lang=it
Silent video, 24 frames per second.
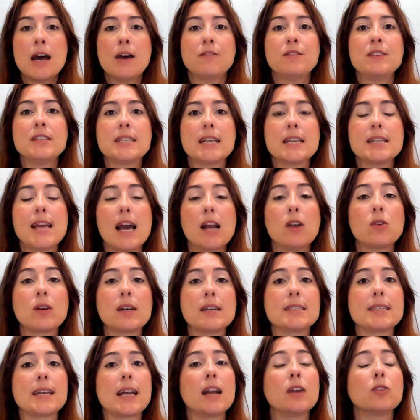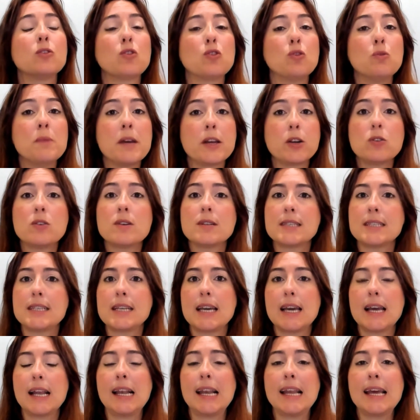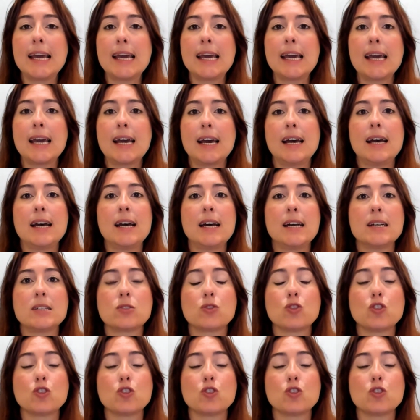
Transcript: Vi segnalo che saranno numerose le eh,